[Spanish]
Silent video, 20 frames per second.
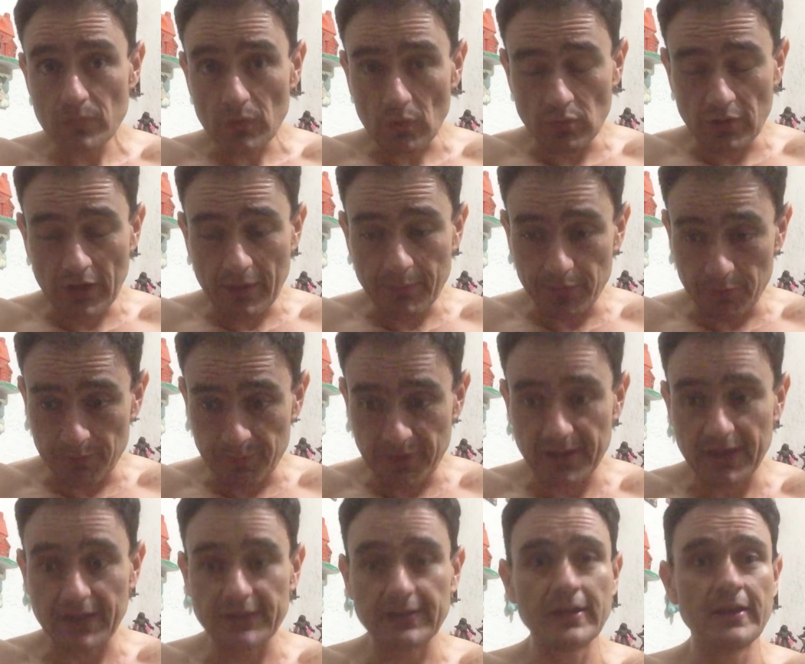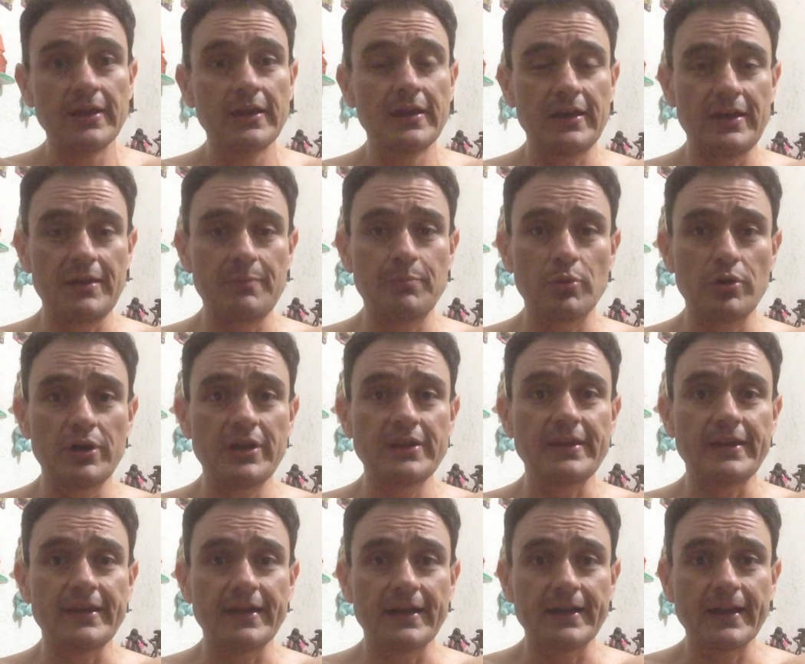una propiedad
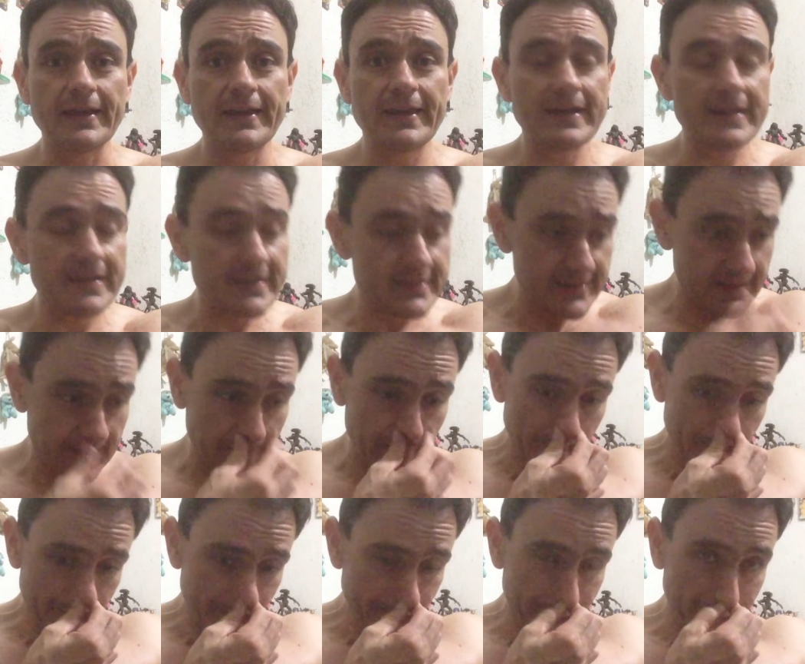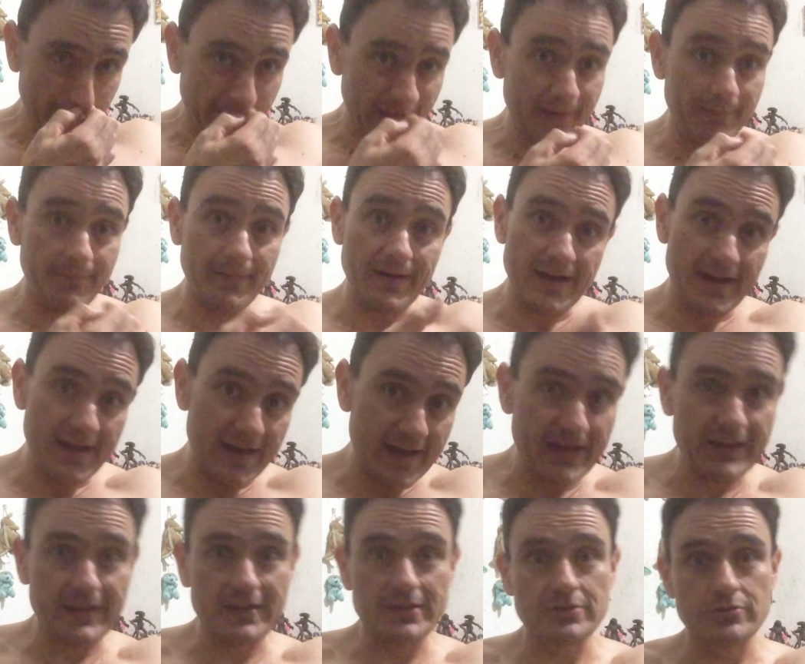lipolítica. ¿Qué quiere decir? Que va
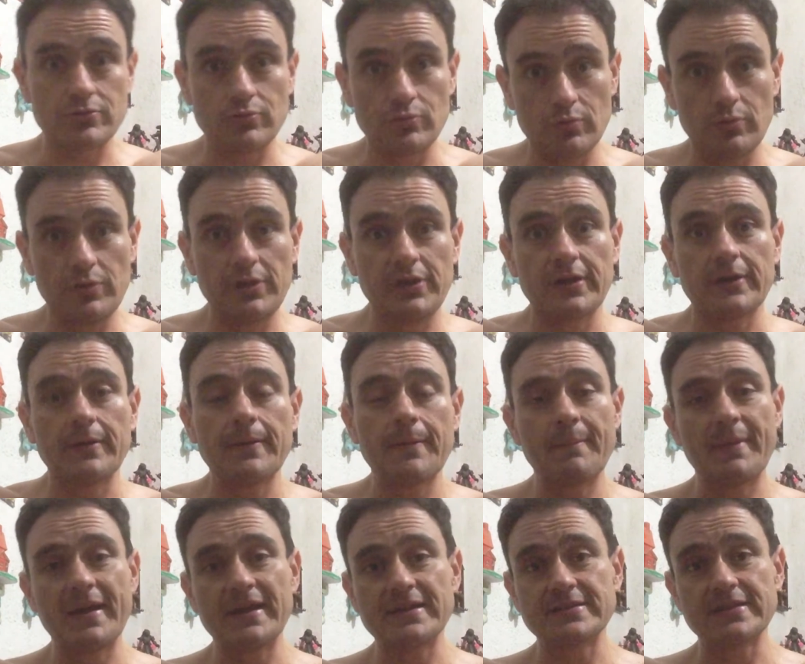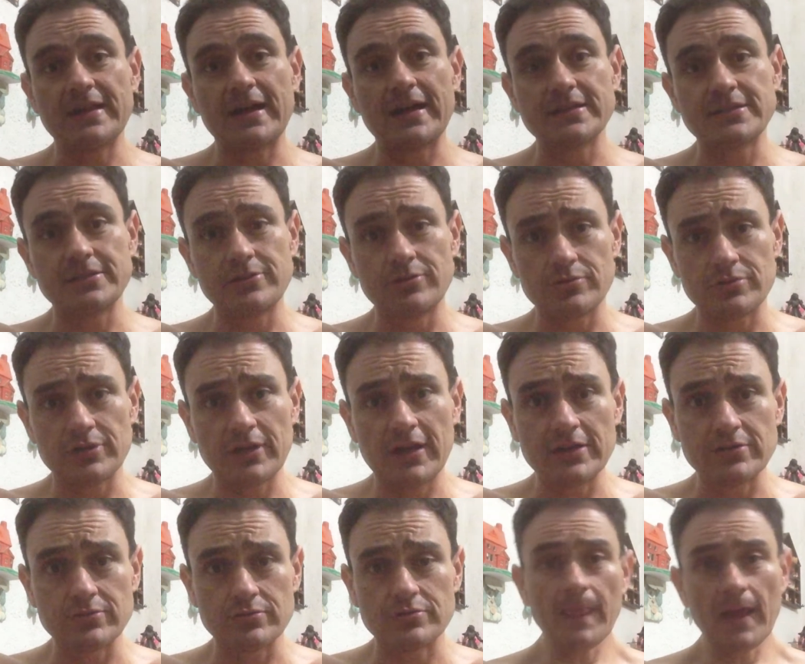a destruir más ácidos
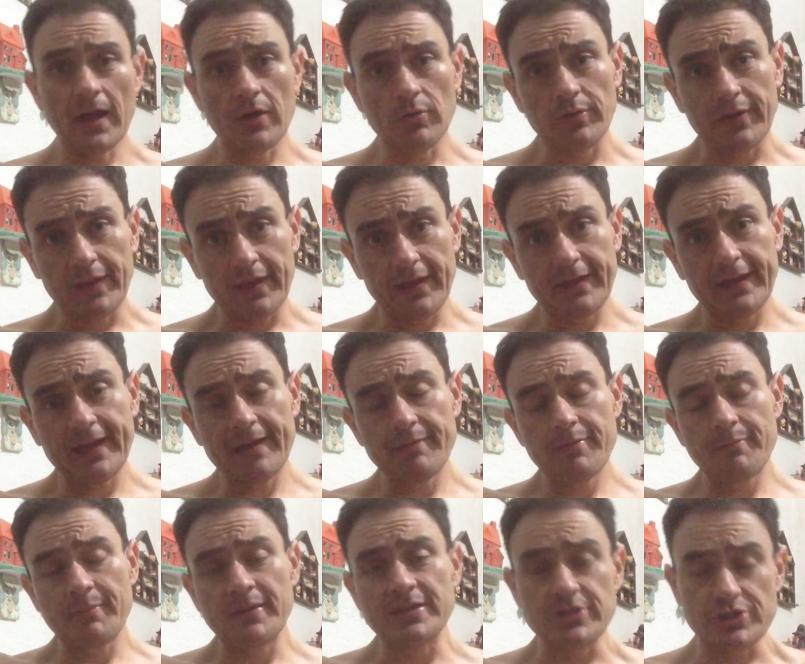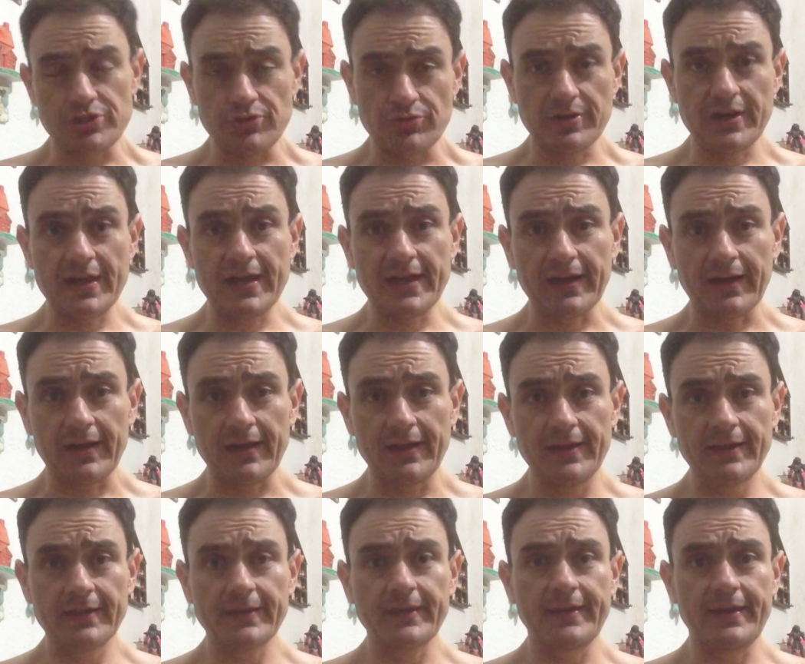grasos. Aunque cabe mencionar
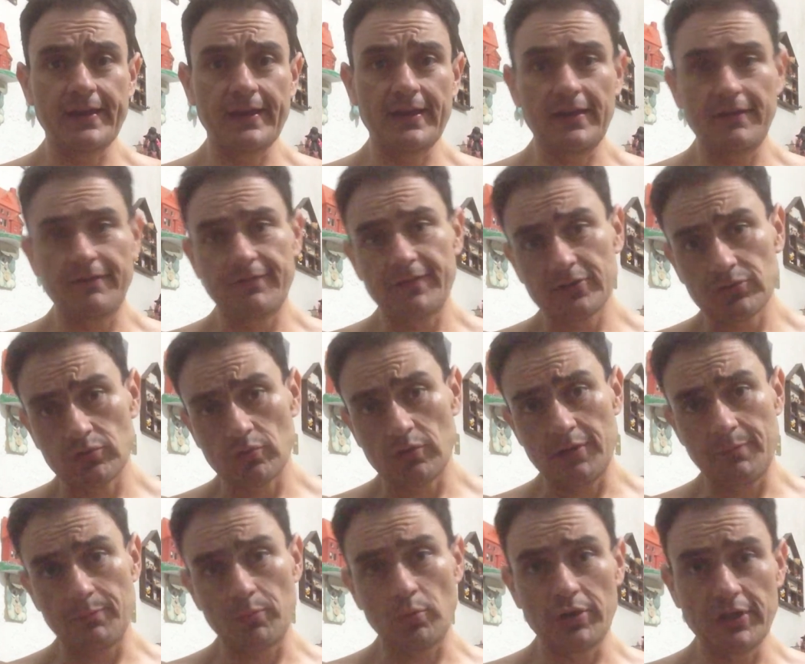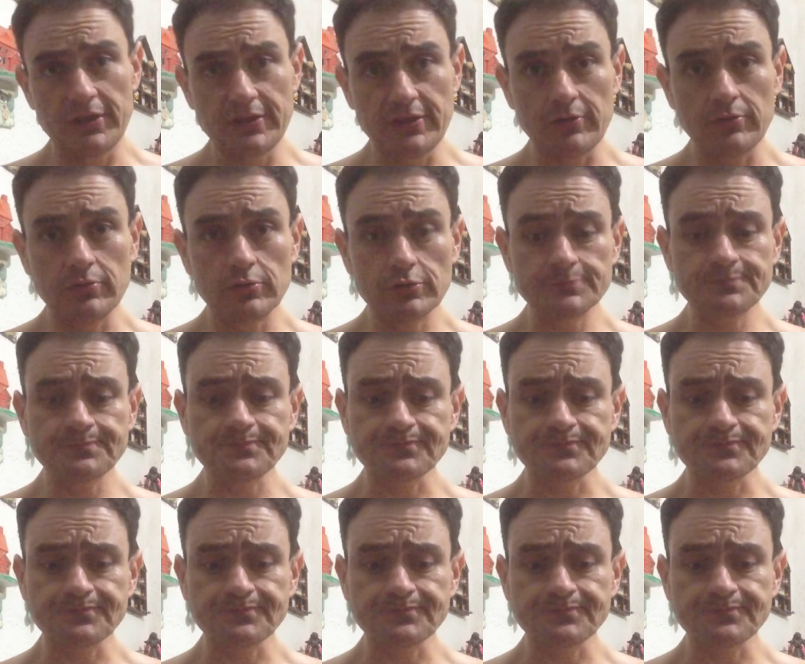que el efecto lipolítico